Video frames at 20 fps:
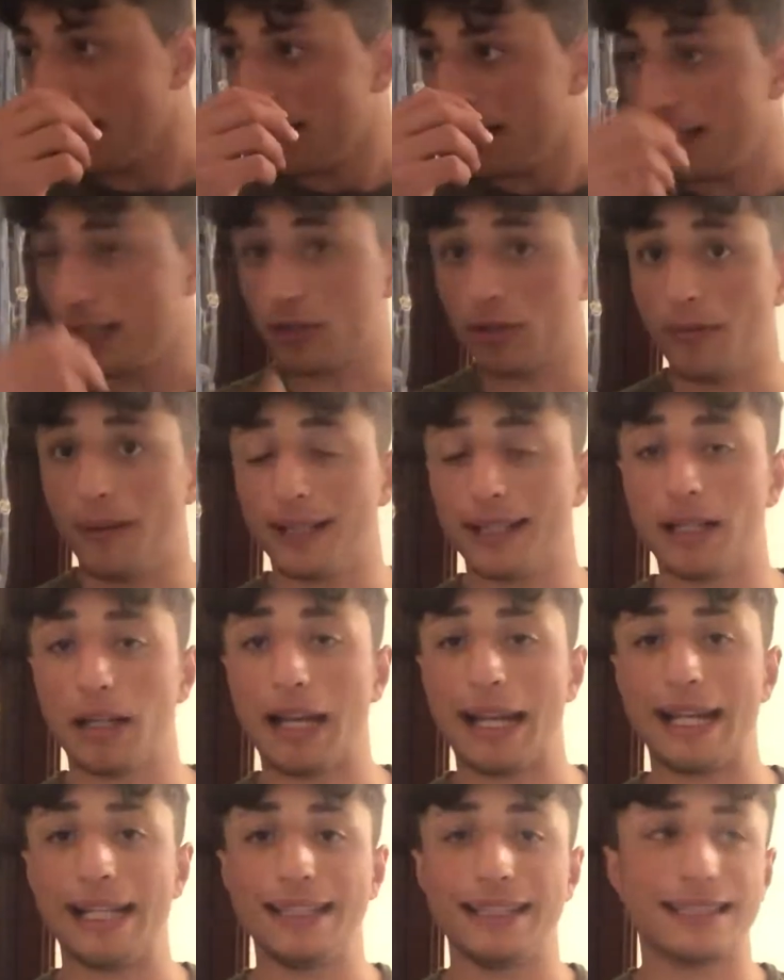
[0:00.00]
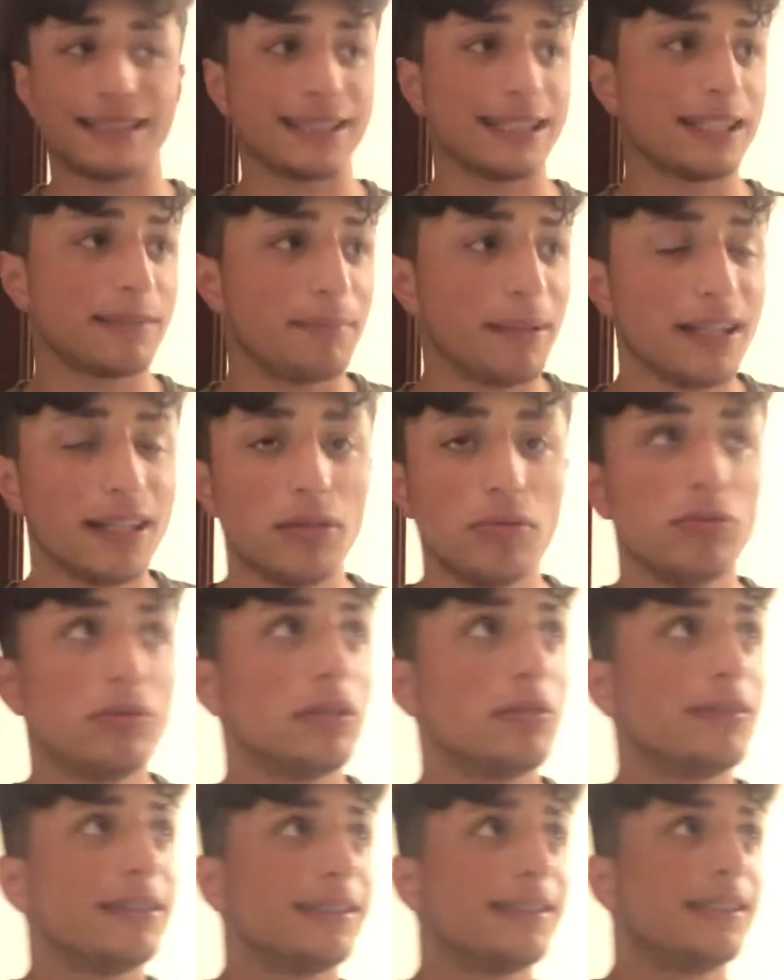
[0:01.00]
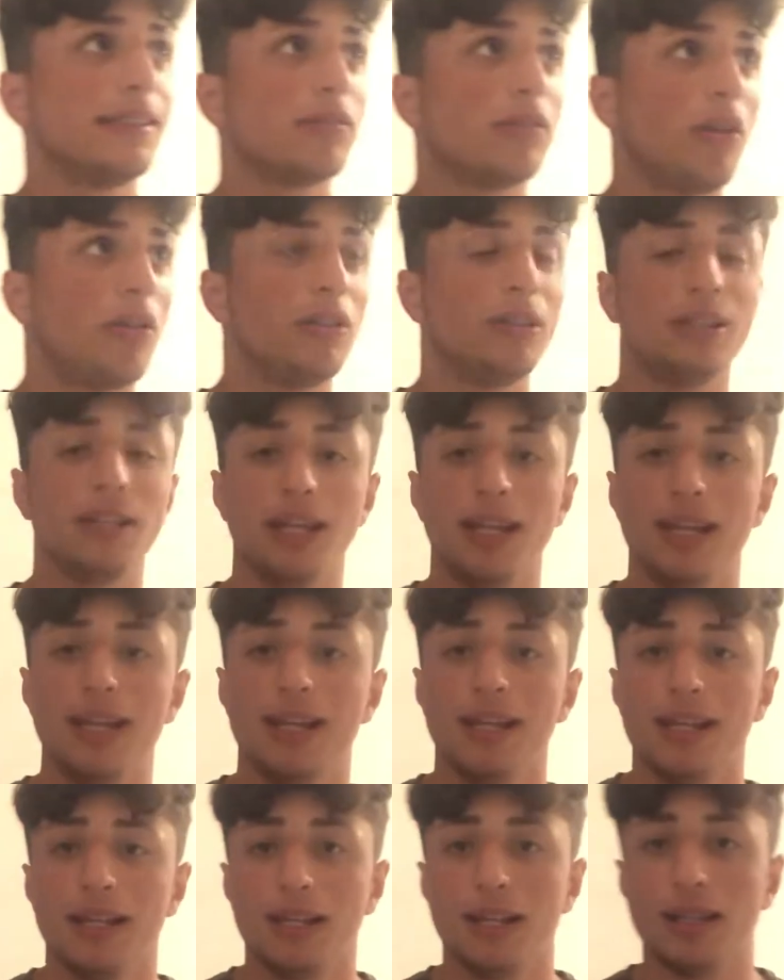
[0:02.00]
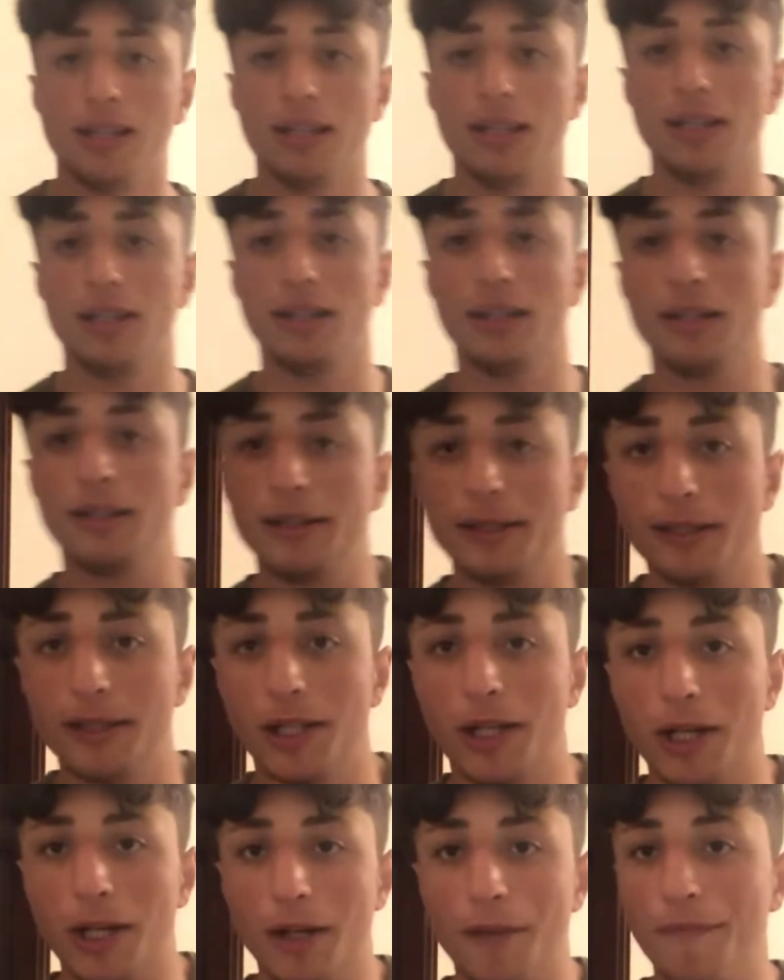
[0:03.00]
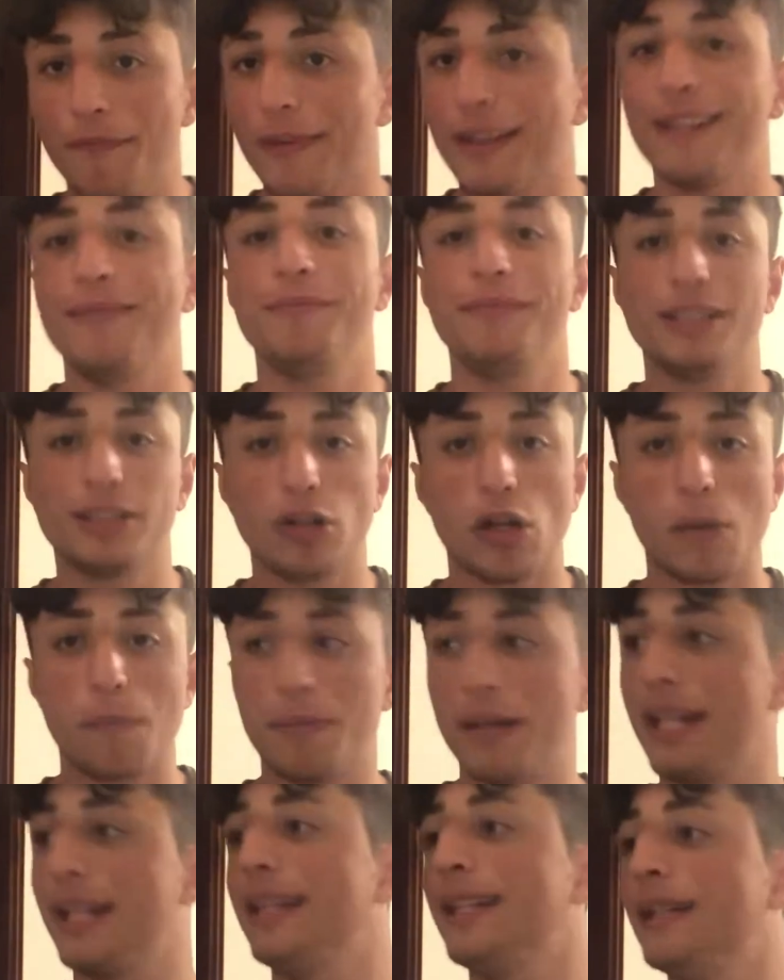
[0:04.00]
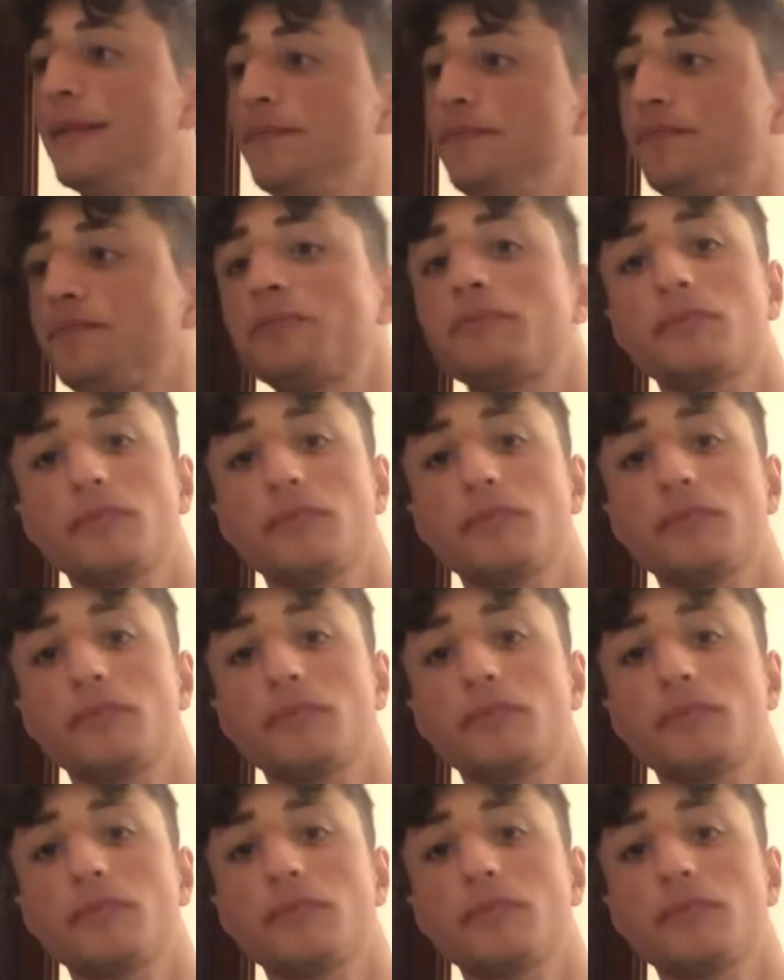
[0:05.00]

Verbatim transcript: Insomma, della Entis che spende tutti questi soldi eh, mi sorprende